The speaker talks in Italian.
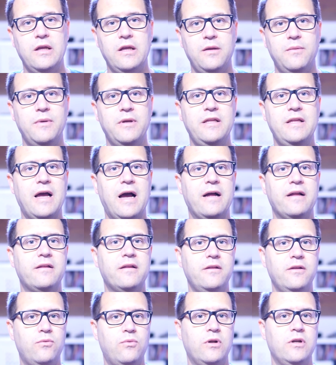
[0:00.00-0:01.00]

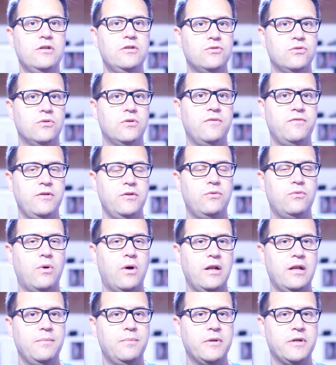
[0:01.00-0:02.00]
immediata di quali sono
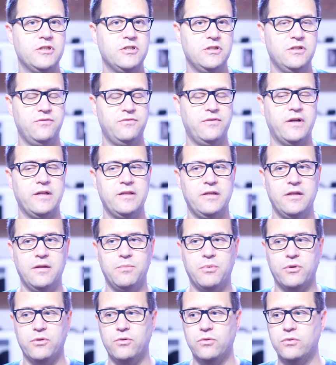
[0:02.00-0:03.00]
eventuali pregi e difetti del
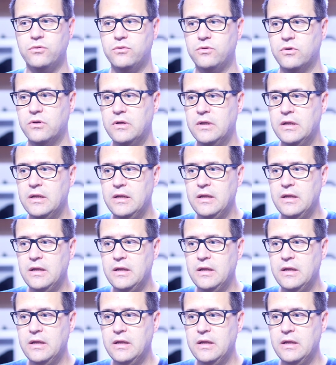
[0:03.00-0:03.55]
prodotto.